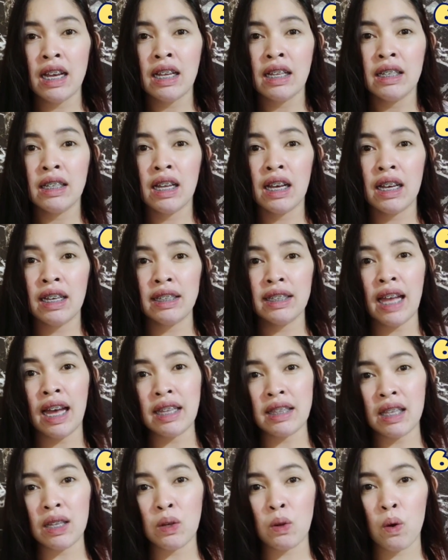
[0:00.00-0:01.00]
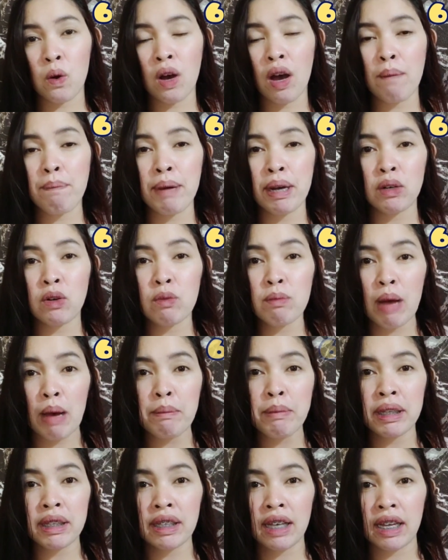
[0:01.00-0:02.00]
na itatanong kapag
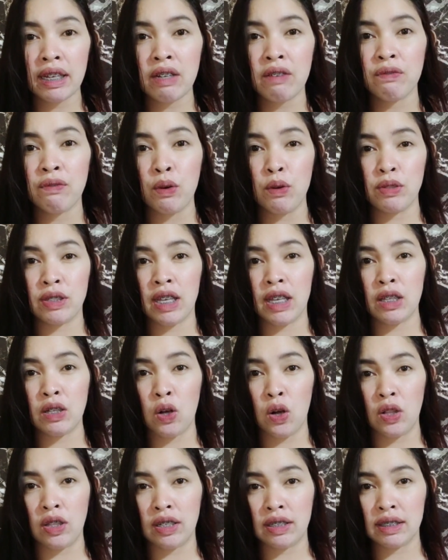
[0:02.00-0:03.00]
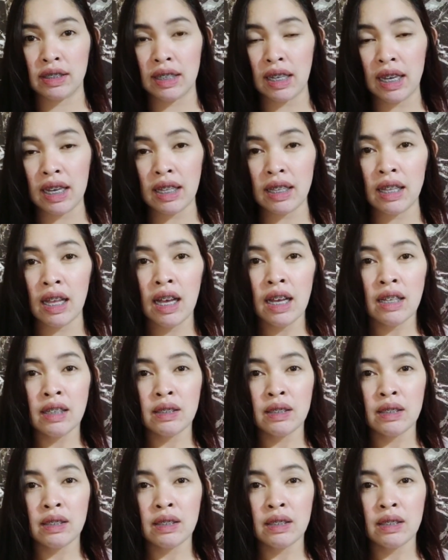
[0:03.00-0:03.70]
gumamit ka ng frozen collagen.